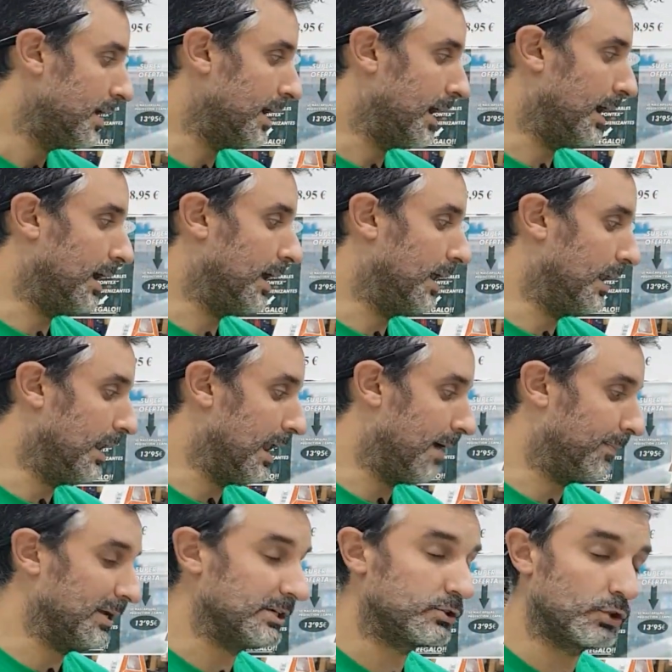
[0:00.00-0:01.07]
En
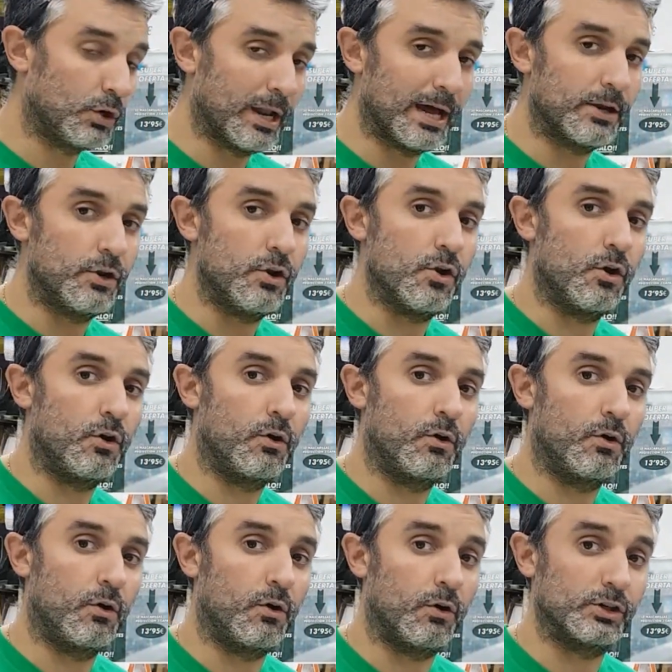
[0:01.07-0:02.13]
la pistola
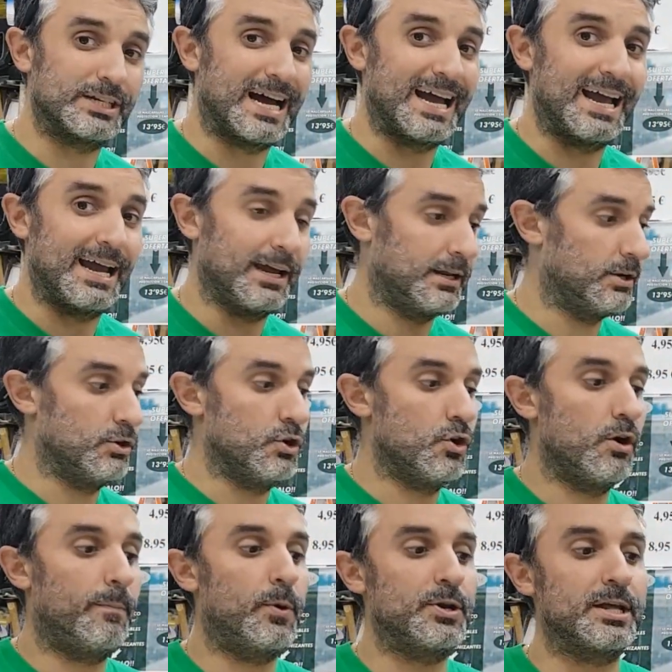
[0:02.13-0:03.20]
no... O sea,
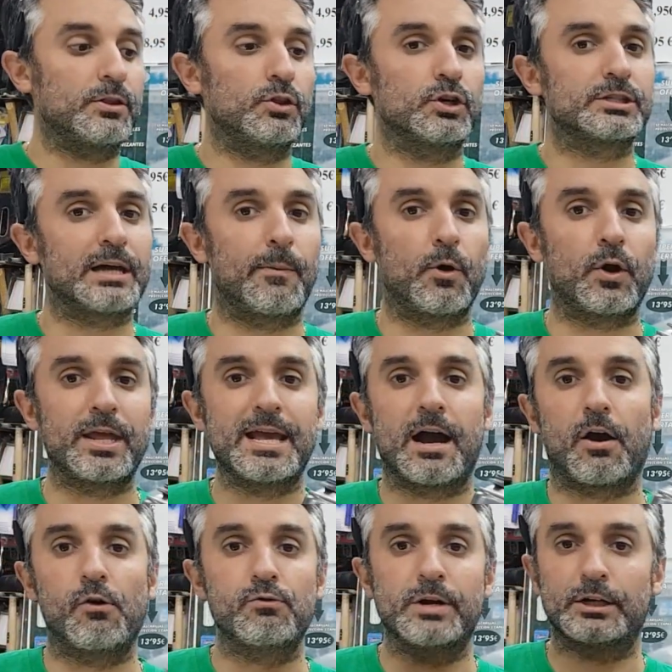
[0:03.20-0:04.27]
no poniendo esta boquilla
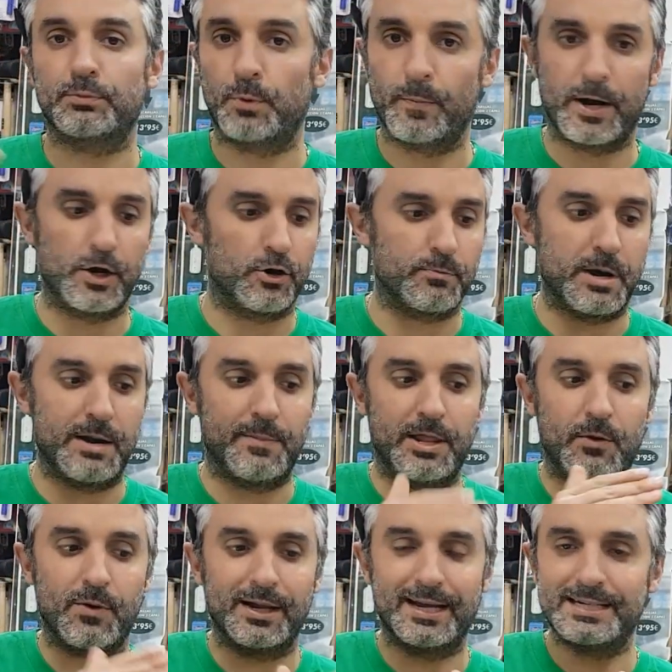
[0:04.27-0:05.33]
con una espuma normal, me da
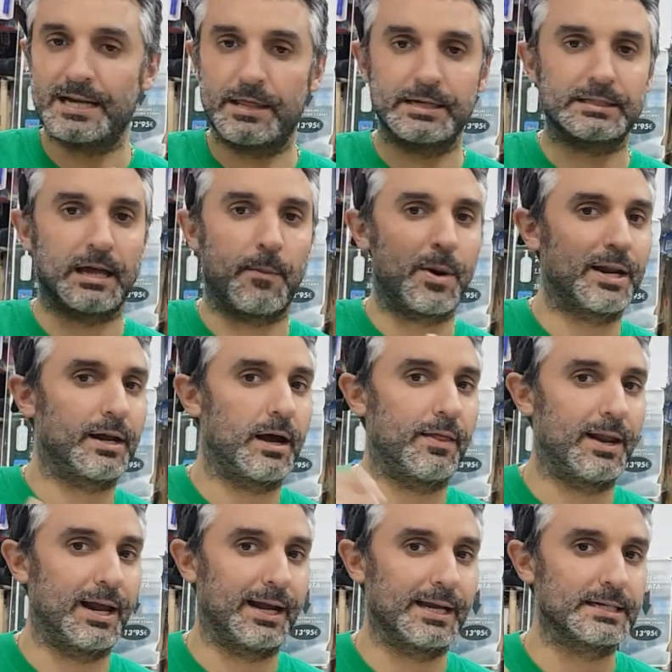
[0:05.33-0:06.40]
igual que sea de esta marca,
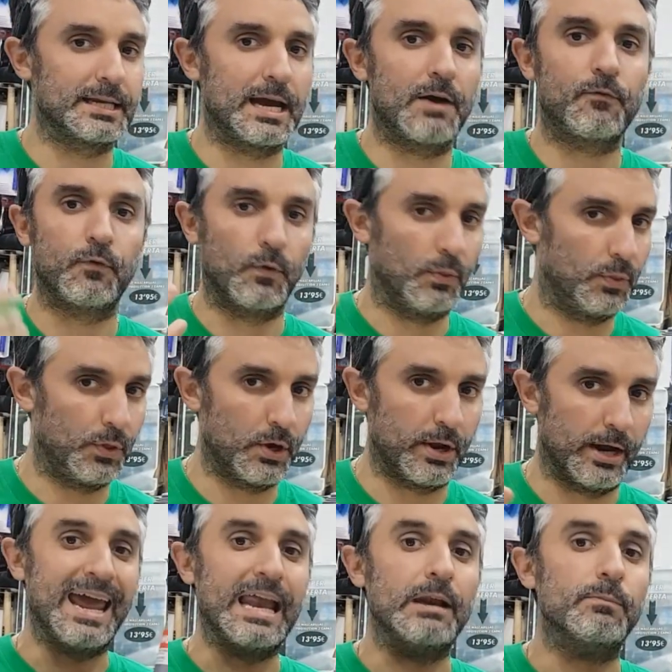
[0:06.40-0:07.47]
de la que sea,
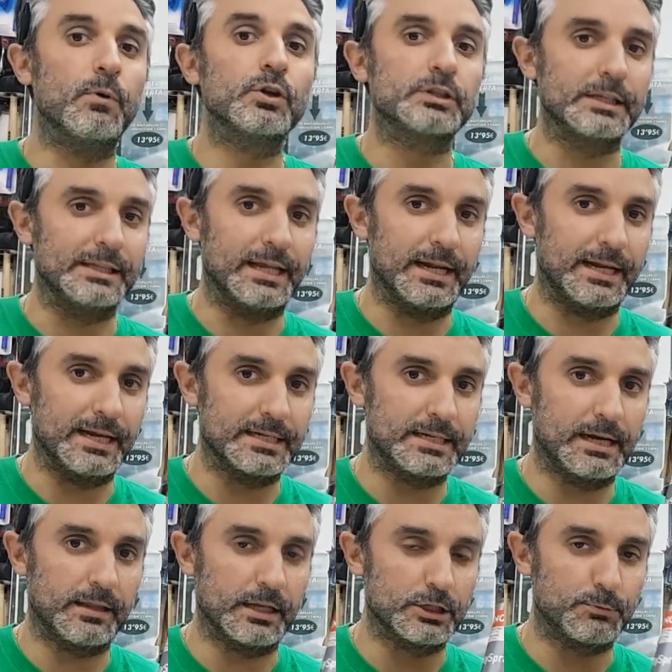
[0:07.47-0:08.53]
funciona. El bote tiene que
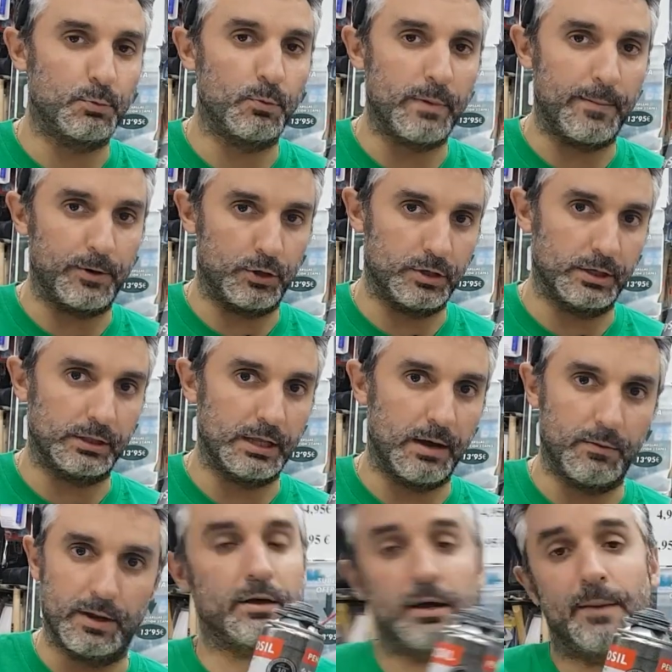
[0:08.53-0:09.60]
ser de espuma
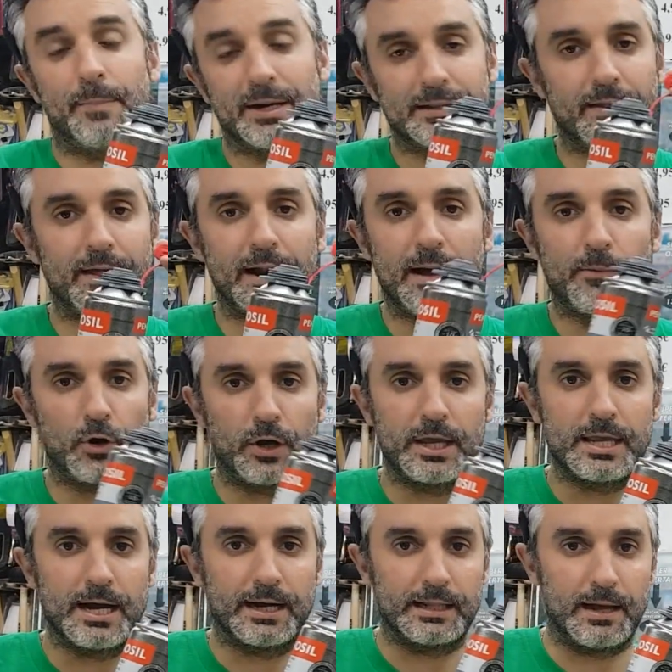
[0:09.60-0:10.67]
proyectable. Aparte de la
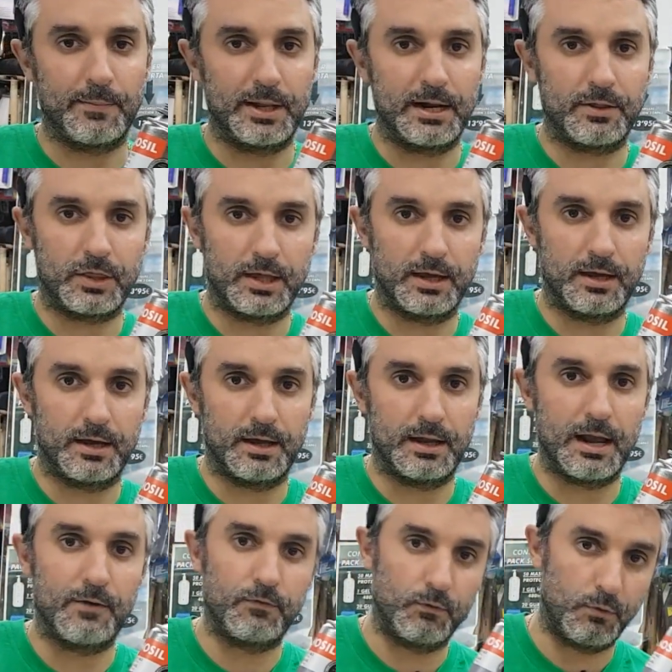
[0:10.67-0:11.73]
boquilla que también hace
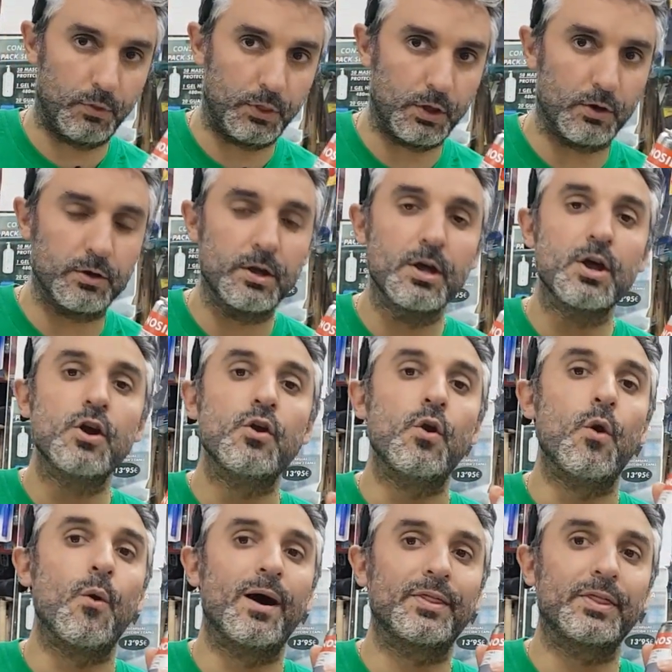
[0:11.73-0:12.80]
la función,
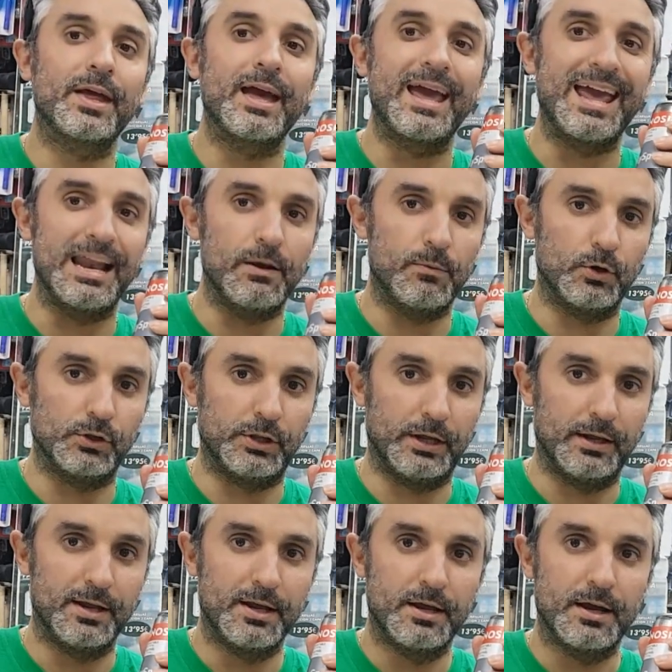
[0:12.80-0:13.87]
lo hace el
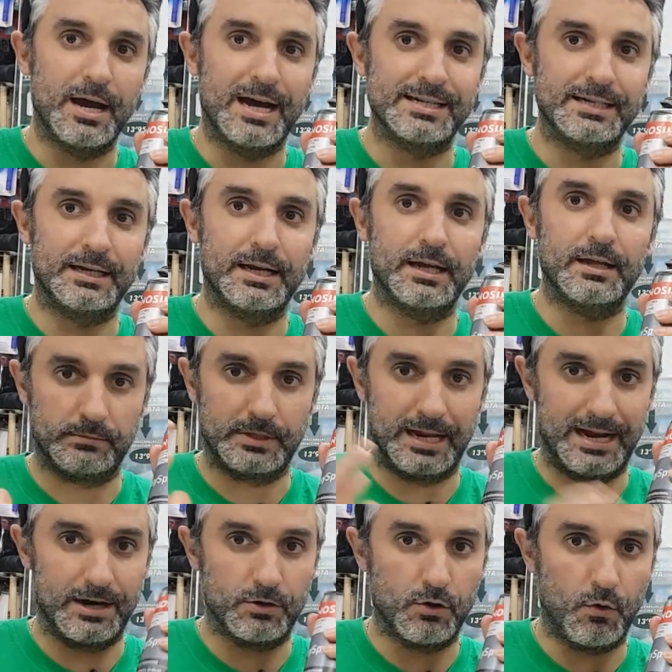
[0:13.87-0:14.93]
bote. Así que
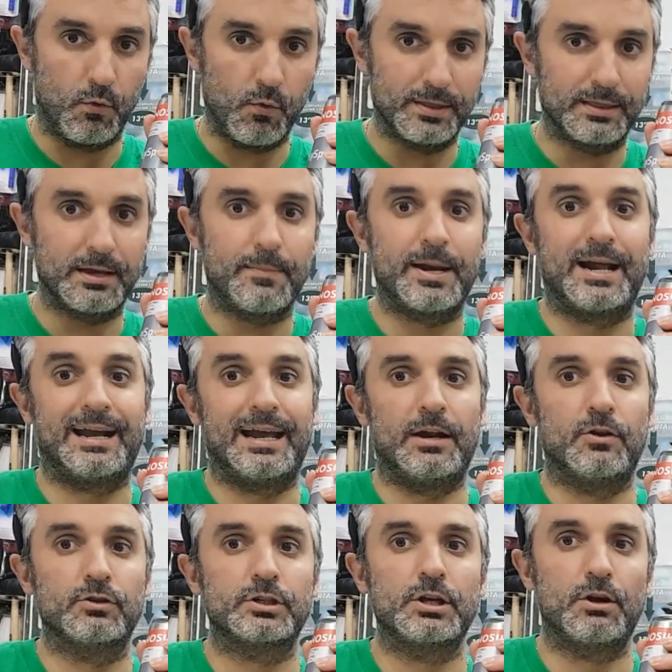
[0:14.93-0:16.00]
tenerlo en cuenta para que
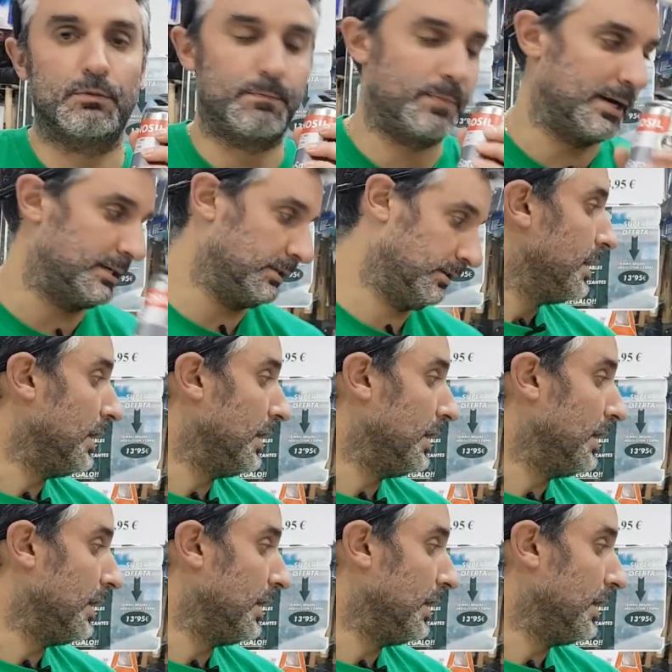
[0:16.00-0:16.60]
no se os pase.